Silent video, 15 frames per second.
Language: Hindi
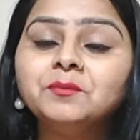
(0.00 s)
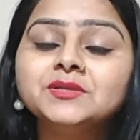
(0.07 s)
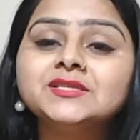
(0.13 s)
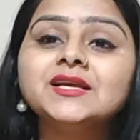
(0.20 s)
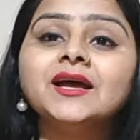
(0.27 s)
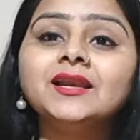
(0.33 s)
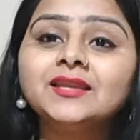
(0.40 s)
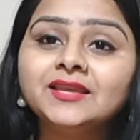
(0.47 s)

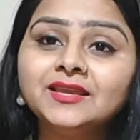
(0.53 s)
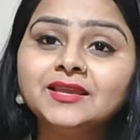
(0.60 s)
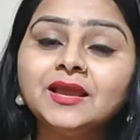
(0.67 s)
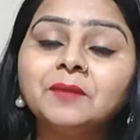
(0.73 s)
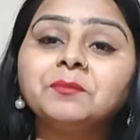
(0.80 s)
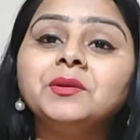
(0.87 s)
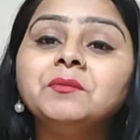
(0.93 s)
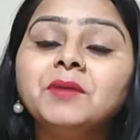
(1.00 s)
मजाल की
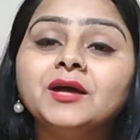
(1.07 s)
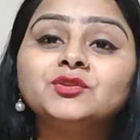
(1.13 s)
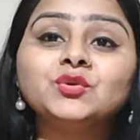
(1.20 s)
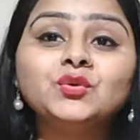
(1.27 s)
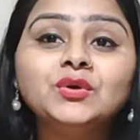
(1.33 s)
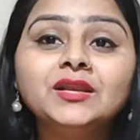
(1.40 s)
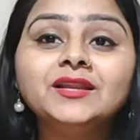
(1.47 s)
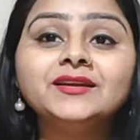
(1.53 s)
अपनी बात
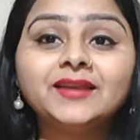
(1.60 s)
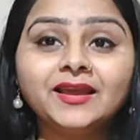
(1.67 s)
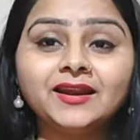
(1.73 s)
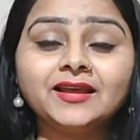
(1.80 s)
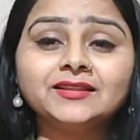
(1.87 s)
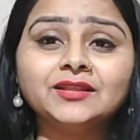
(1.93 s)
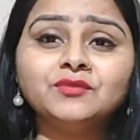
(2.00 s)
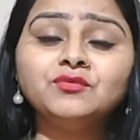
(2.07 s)
को गलत
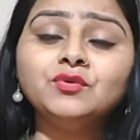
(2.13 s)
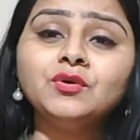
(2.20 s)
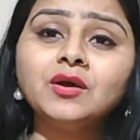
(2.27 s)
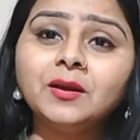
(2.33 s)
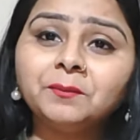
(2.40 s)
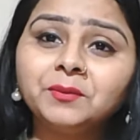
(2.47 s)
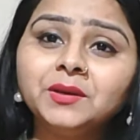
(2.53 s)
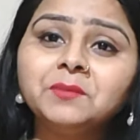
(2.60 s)
ठहरा दे वो
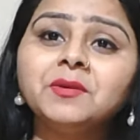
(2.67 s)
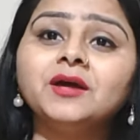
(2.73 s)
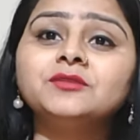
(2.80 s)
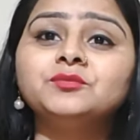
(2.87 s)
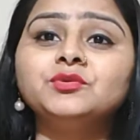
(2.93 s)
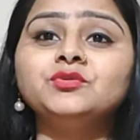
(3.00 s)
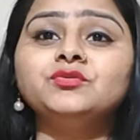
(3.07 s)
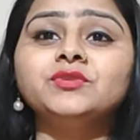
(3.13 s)
अपनी
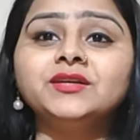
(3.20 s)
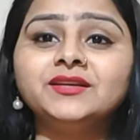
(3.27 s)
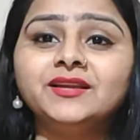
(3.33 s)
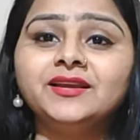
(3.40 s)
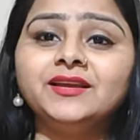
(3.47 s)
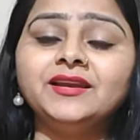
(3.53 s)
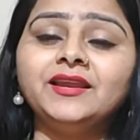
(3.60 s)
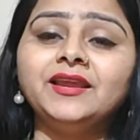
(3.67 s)
बात प्रूफ
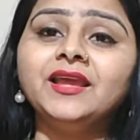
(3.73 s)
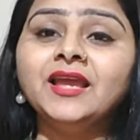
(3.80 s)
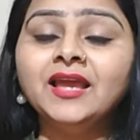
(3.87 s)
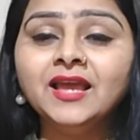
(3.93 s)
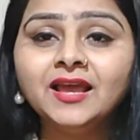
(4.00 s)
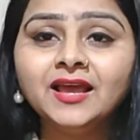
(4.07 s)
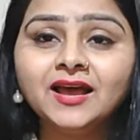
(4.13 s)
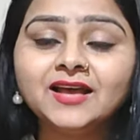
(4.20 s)
करने के लिए
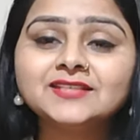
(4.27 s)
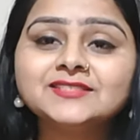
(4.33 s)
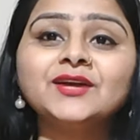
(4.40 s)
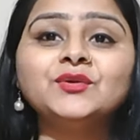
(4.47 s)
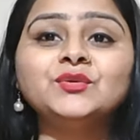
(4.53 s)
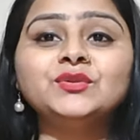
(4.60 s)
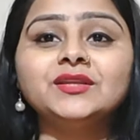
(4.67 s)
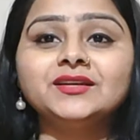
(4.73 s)

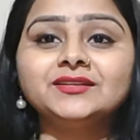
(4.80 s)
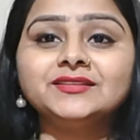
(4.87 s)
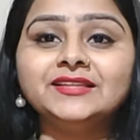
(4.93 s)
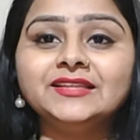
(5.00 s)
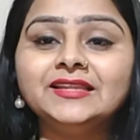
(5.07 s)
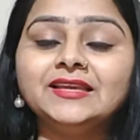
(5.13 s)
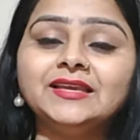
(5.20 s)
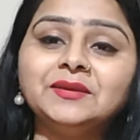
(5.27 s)
हजारों तर्क
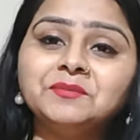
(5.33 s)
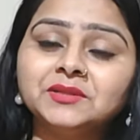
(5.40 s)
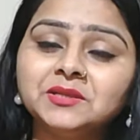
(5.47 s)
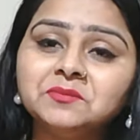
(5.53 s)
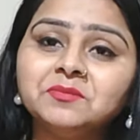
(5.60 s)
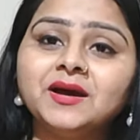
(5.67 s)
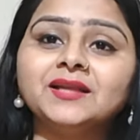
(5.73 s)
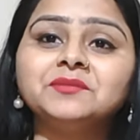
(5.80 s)
दे देंगी
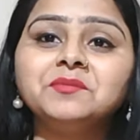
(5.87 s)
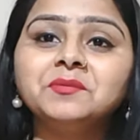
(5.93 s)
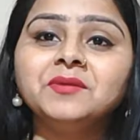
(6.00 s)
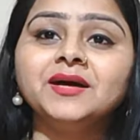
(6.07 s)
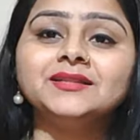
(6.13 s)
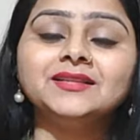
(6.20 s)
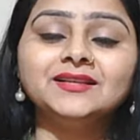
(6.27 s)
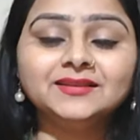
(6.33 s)
मतलब बात पे
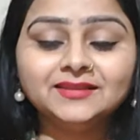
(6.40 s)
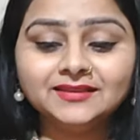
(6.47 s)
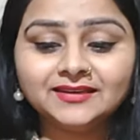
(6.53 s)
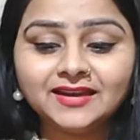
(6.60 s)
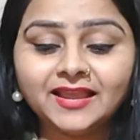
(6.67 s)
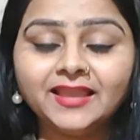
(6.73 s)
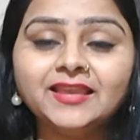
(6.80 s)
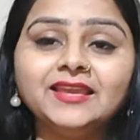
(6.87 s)
बात
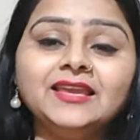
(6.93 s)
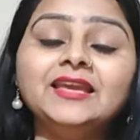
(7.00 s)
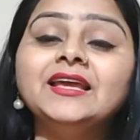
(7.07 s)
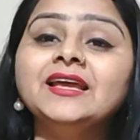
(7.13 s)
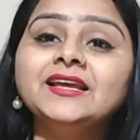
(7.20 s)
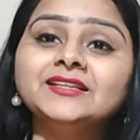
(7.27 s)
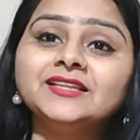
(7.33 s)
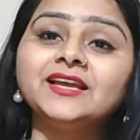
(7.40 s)
लाएंगी
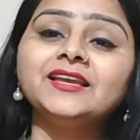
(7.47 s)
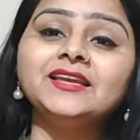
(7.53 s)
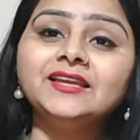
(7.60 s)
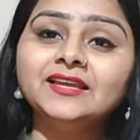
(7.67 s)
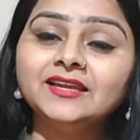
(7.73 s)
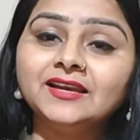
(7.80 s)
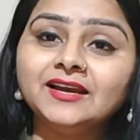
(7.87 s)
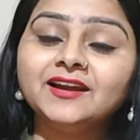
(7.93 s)
ताकि
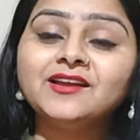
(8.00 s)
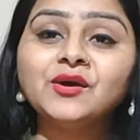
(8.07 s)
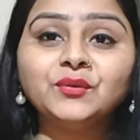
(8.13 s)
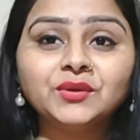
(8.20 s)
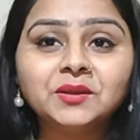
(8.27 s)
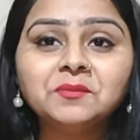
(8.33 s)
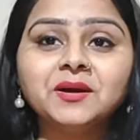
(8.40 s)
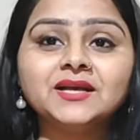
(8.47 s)
लड़का
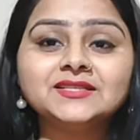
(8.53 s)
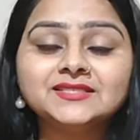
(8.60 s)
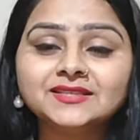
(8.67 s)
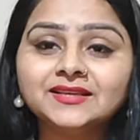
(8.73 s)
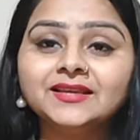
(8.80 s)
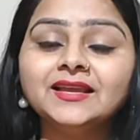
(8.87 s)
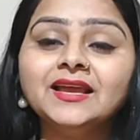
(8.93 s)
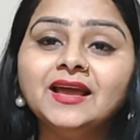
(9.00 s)
उनकी बात
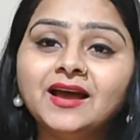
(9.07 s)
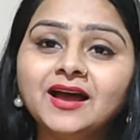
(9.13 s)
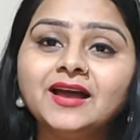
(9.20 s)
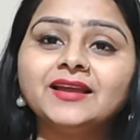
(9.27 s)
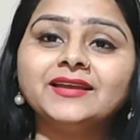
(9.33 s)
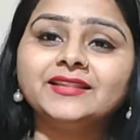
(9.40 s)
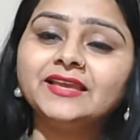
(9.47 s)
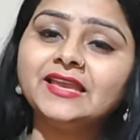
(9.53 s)
से
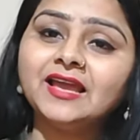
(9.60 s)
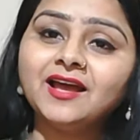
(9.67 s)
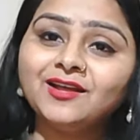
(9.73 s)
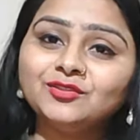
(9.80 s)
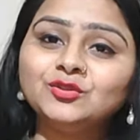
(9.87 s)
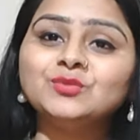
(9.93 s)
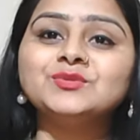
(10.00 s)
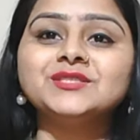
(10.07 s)
हाँ कह दे कि
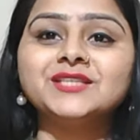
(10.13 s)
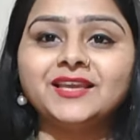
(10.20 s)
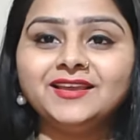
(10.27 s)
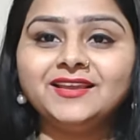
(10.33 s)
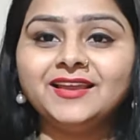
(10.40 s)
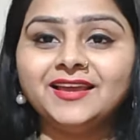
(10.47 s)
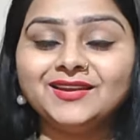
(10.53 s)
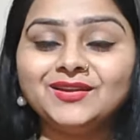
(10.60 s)
हाँ तुम
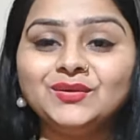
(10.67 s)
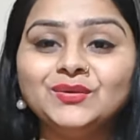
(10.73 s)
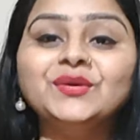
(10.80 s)
सही कह रही